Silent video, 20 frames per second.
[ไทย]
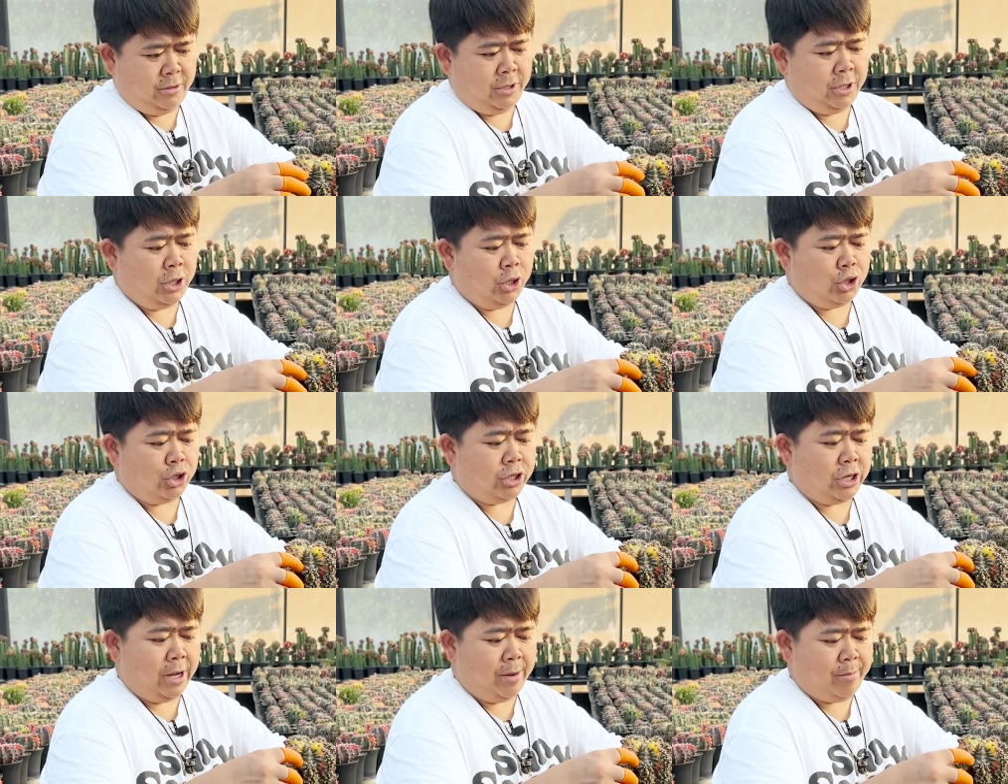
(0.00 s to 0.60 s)
เดี๋ยว
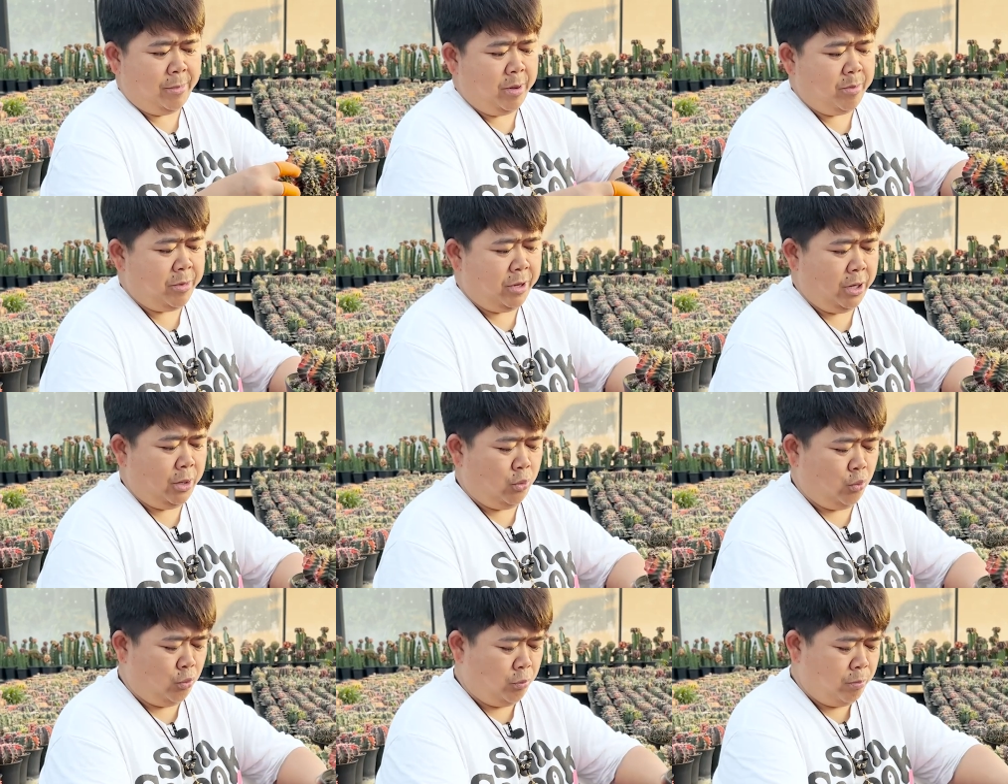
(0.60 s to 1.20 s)
จะทำให้มี
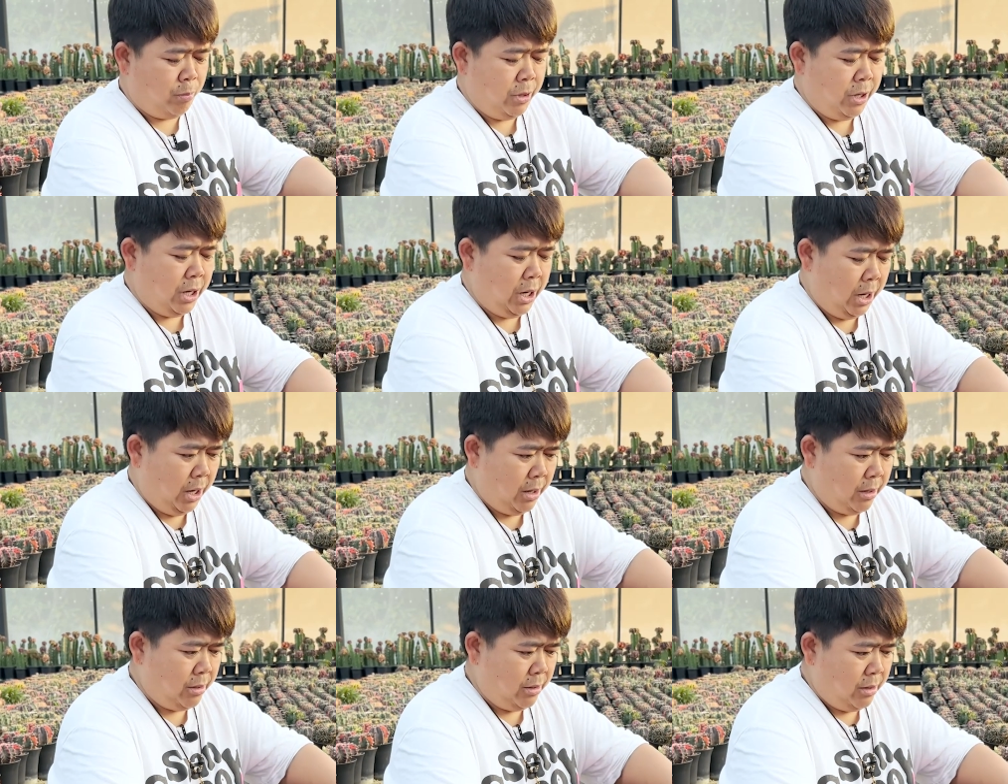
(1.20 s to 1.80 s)
รูทเบีย
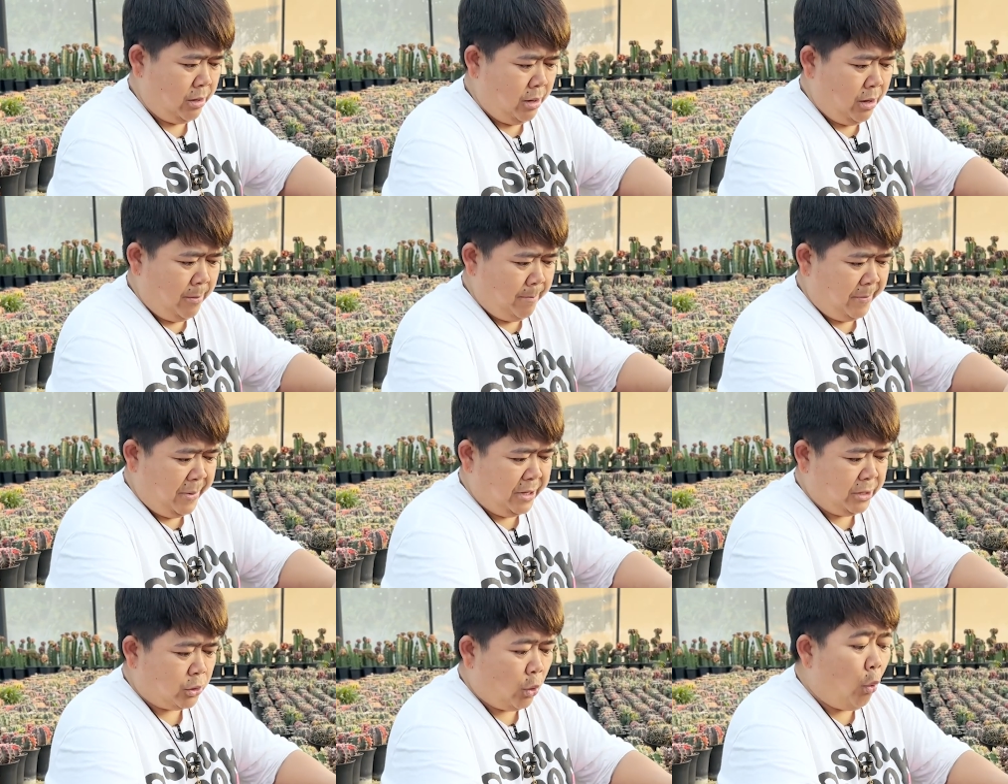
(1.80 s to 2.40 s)
ร์
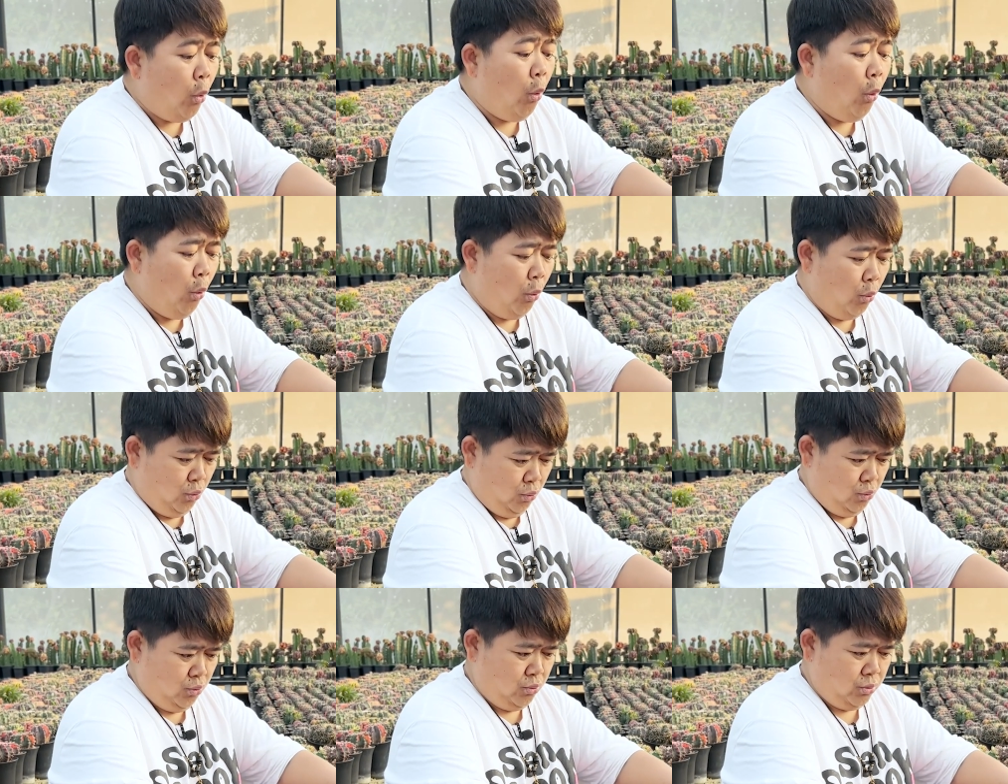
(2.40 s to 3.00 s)
เป็นทุ่ง
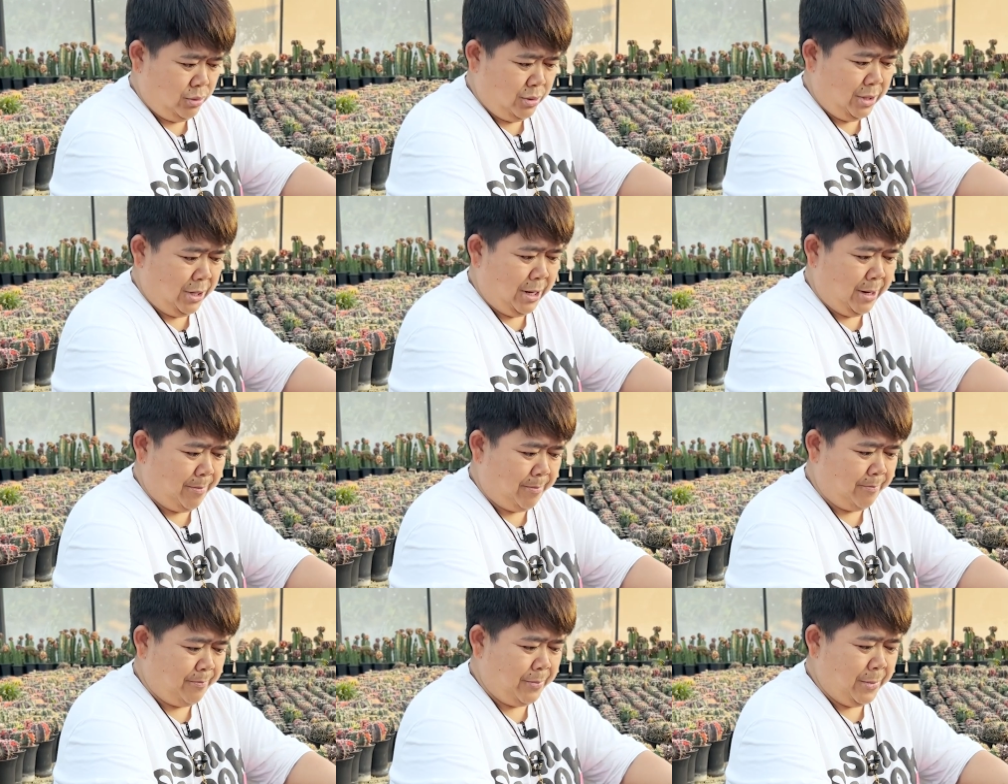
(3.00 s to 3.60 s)
นะค
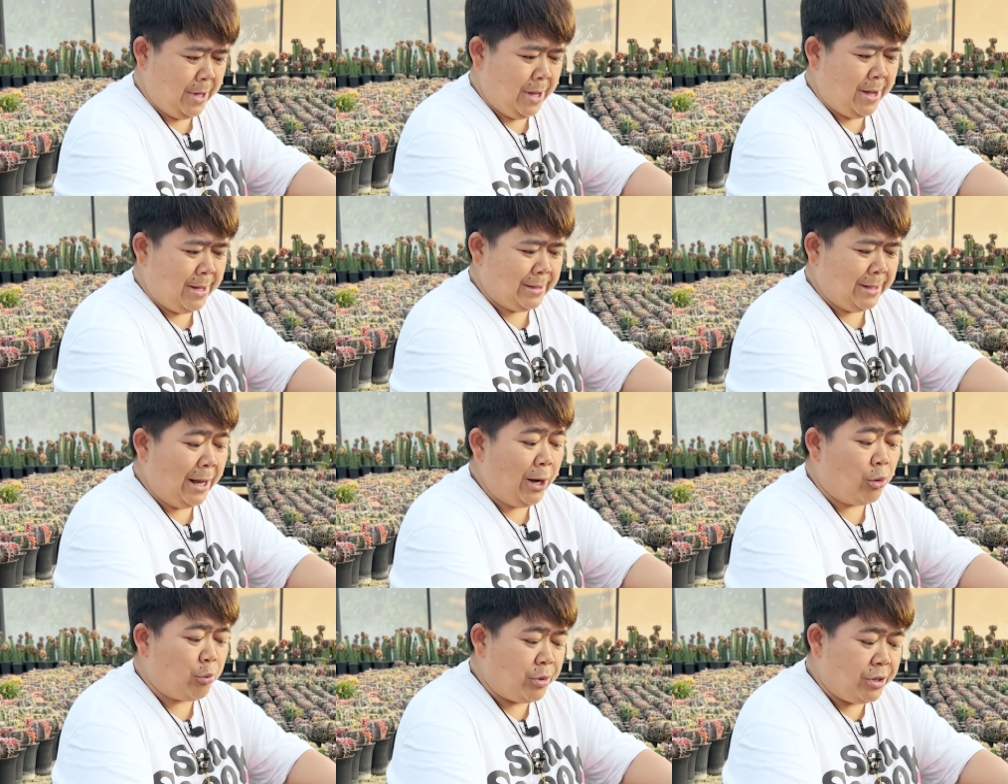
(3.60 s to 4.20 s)
รับ
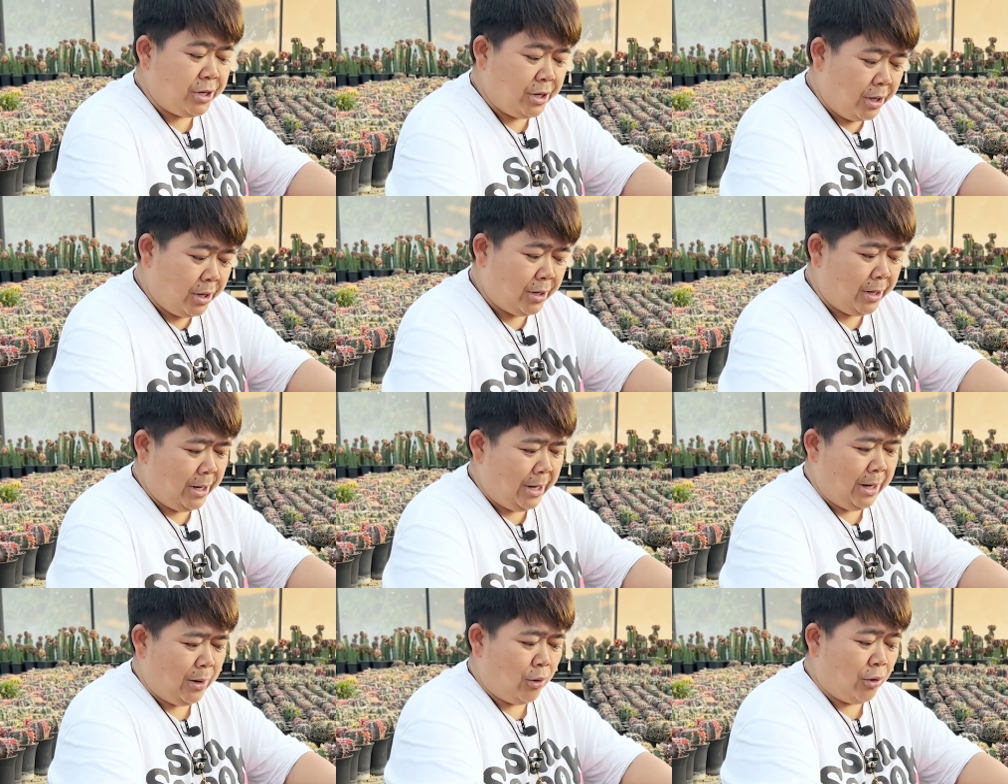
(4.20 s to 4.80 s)
ถ้าเรามีเยอะ
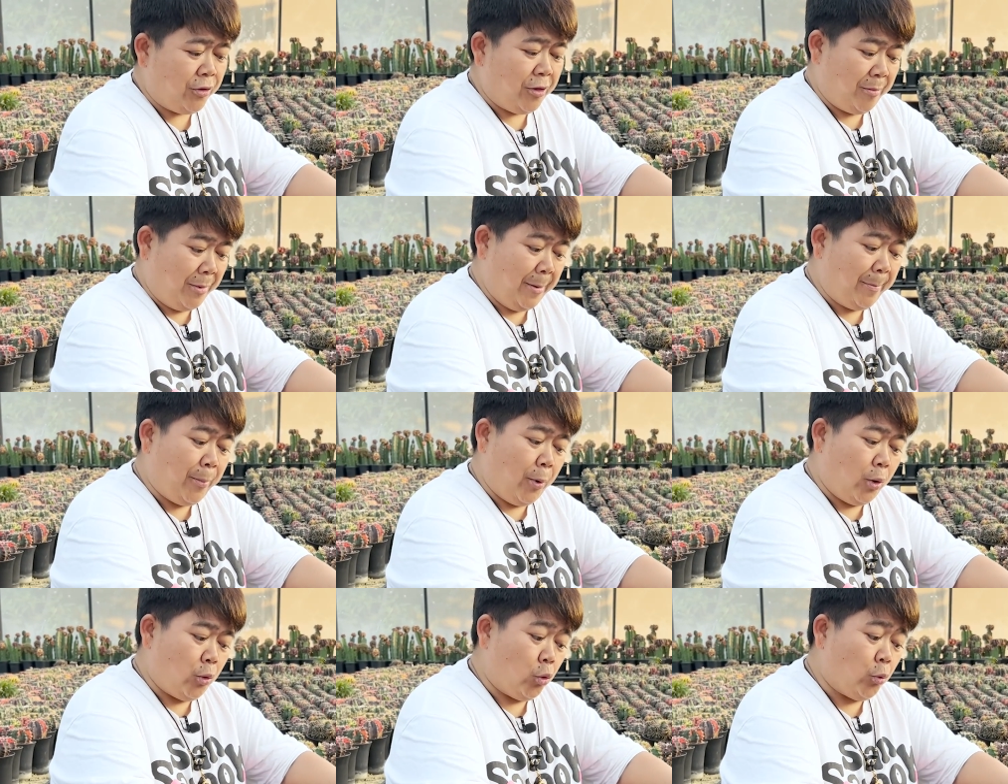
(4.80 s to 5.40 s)
เนี่ยเราก็สามารถ
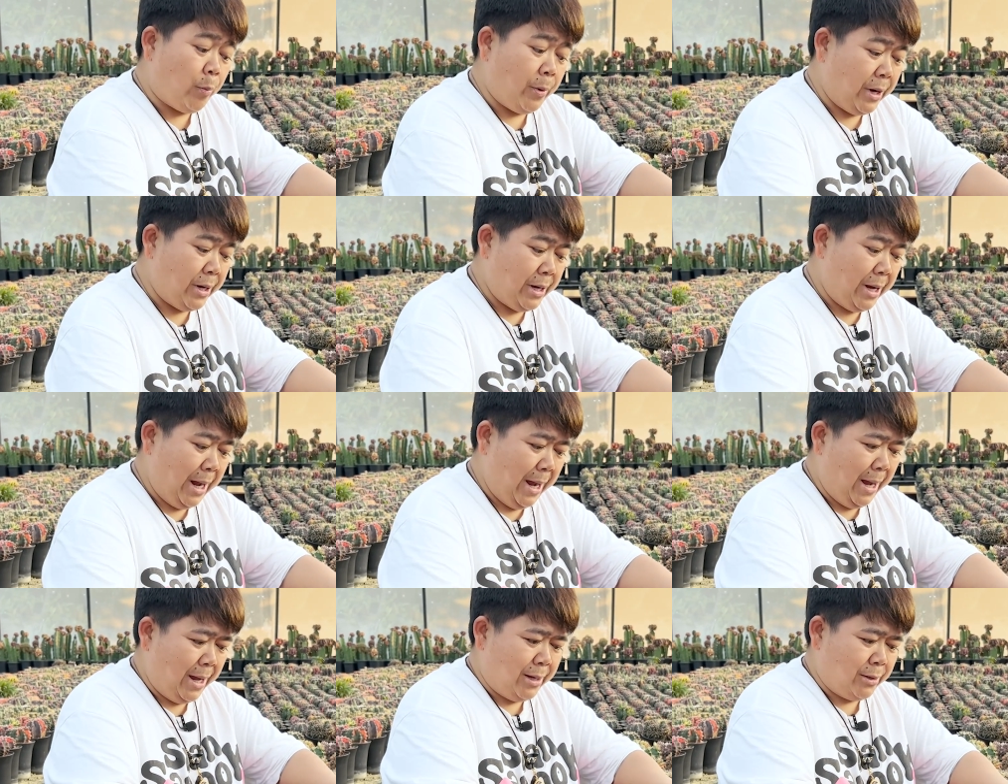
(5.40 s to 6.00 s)
ปล่อยทุกเพจ
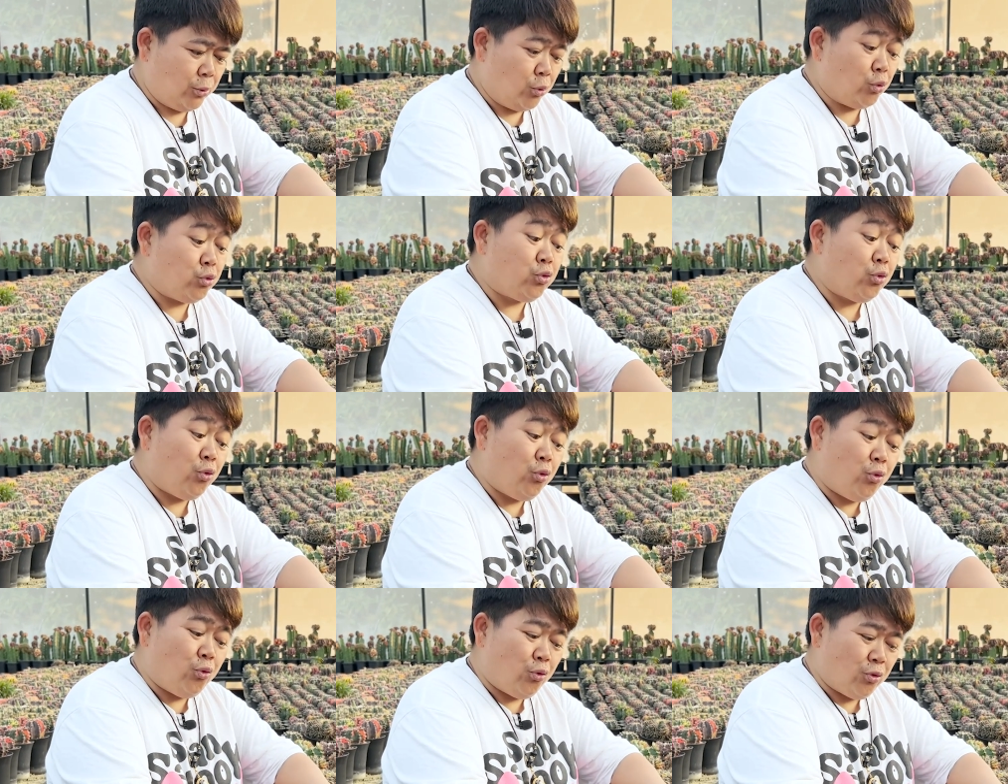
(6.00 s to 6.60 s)
ได้
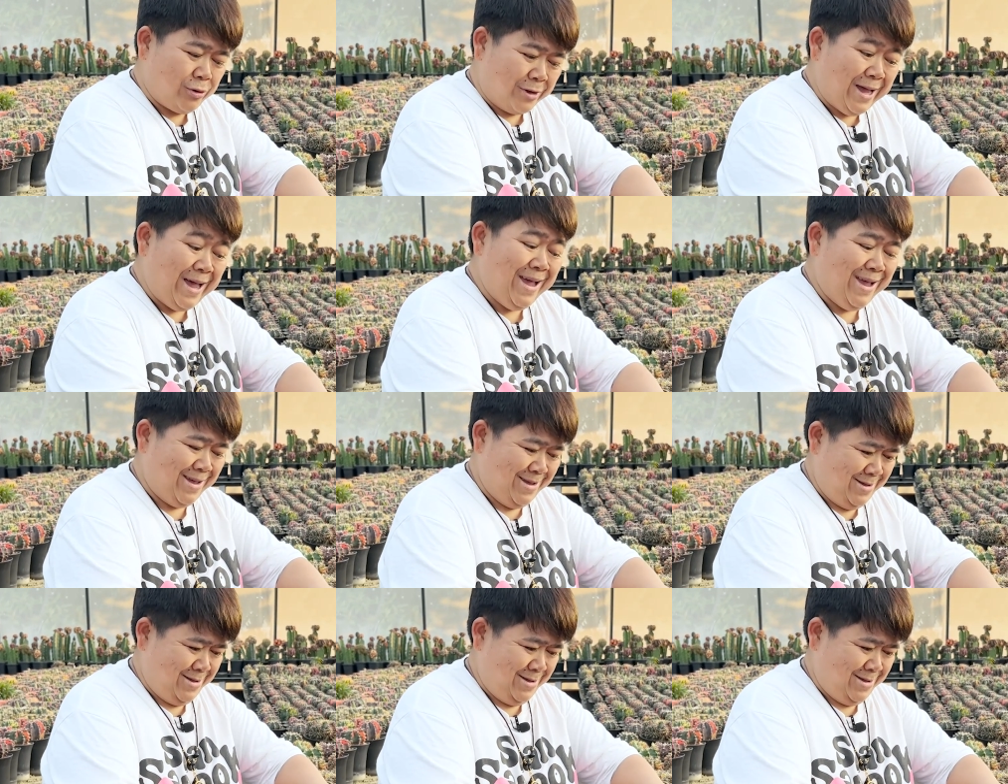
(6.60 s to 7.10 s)
ทุกๆนะ